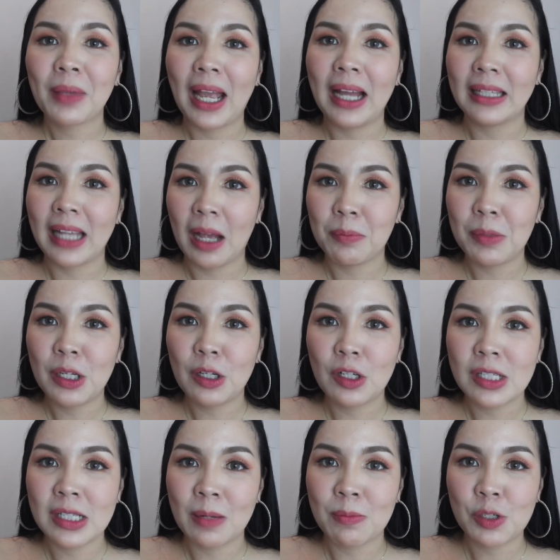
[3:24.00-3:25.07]
at Abby
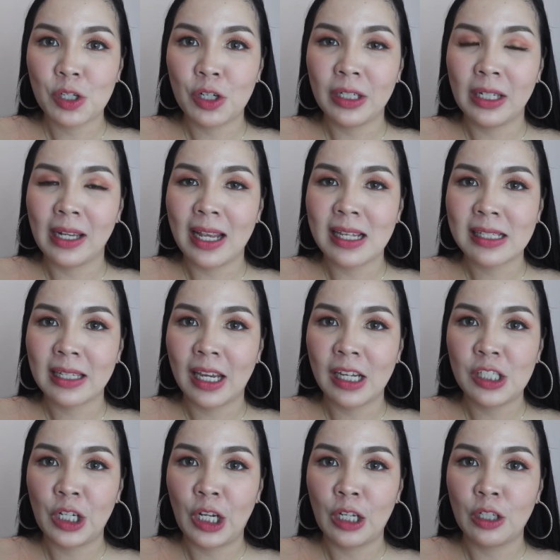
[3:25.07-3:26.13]
Concepcion and
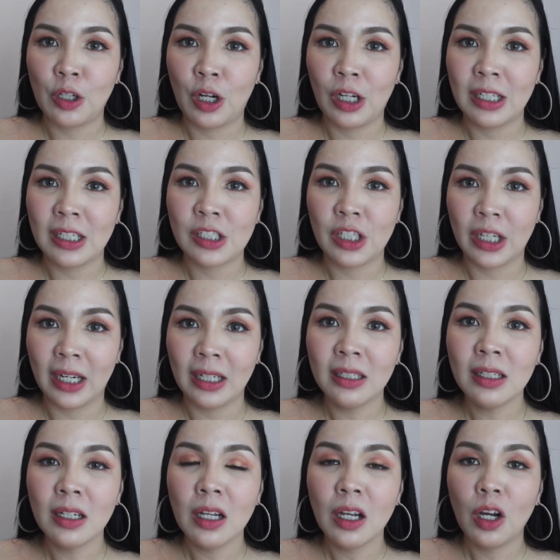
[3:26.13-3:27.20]
SKJN Collagen
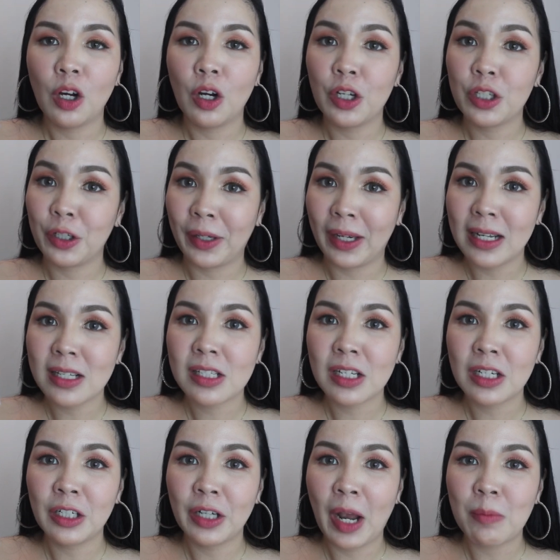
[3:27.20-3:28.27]
on your
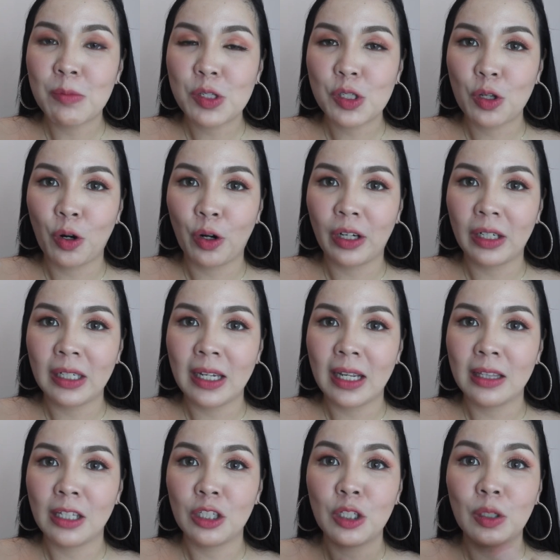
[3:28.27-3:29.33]
Instagram story
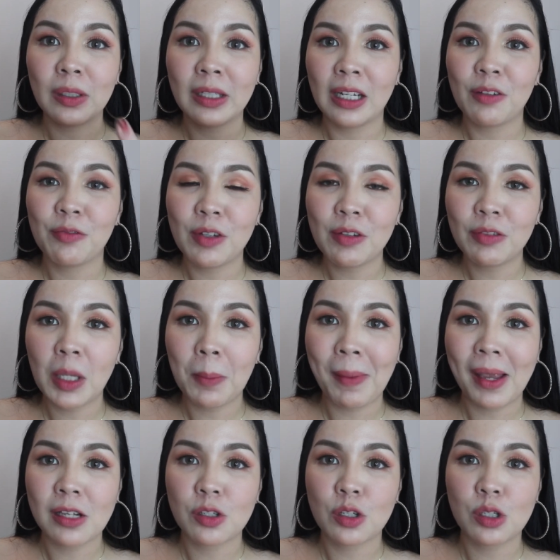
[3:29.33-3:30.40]
and then you'll get 50
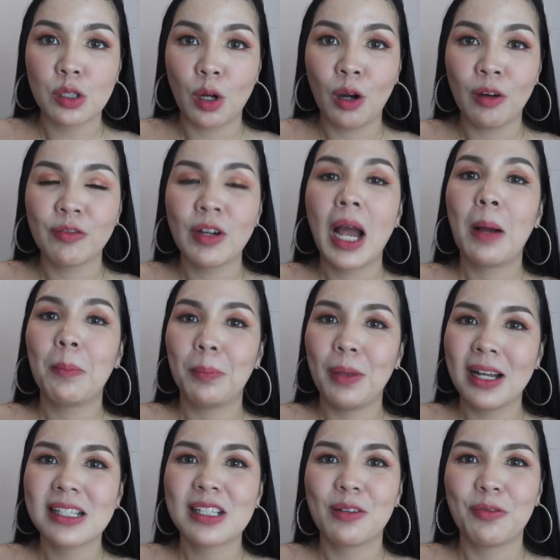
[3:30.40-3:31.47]
pesos off
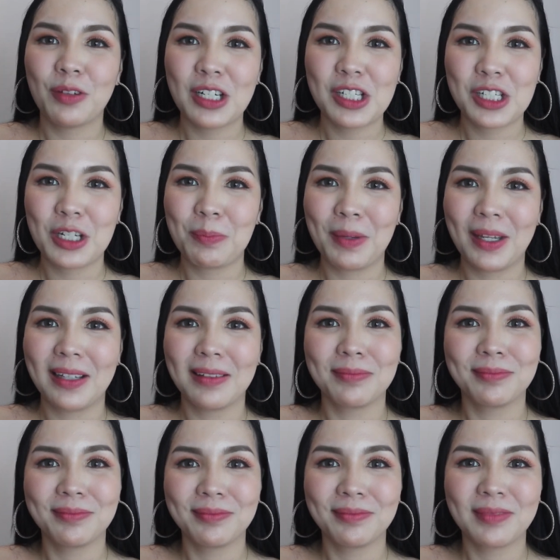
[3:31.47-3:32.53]
plus free shipping.
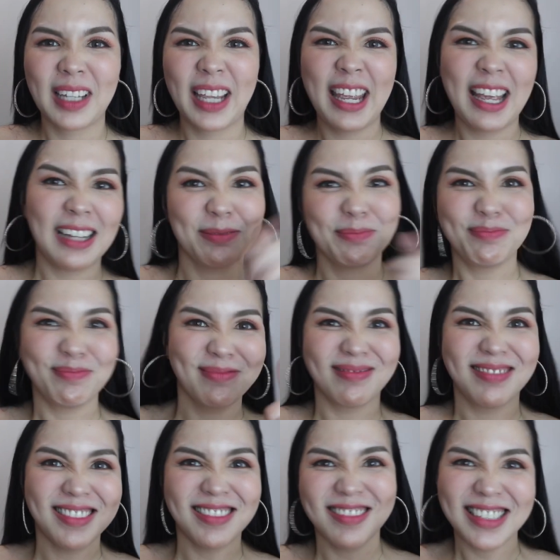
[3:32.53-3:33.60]
Kaya,
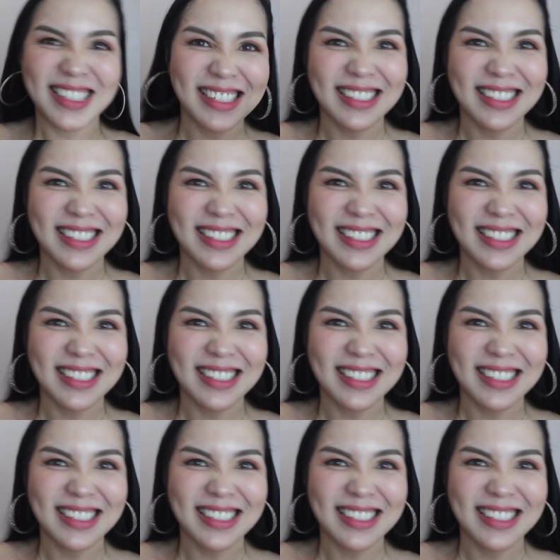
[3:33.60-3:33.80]
boom!